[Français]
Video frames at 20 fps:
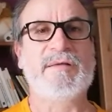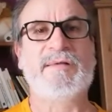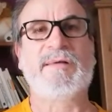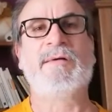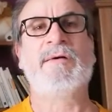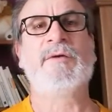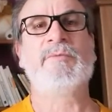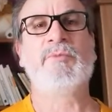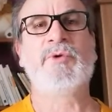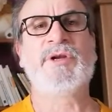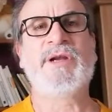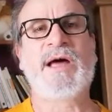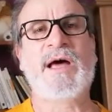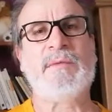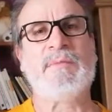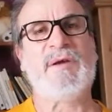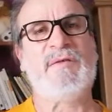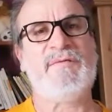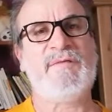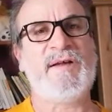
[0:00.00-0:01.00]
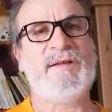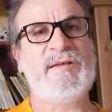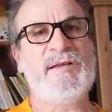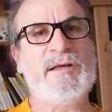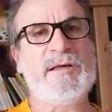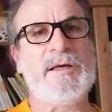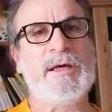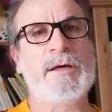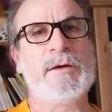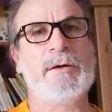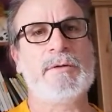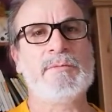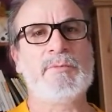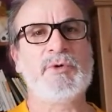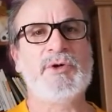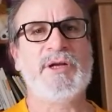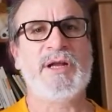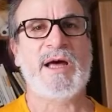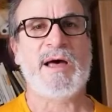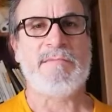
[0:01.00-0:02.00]
C'est quand mon âme est fatiguée, quand
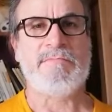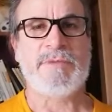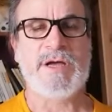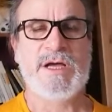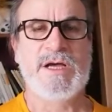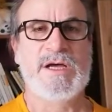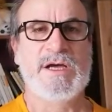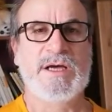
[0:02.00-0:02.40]
mon âme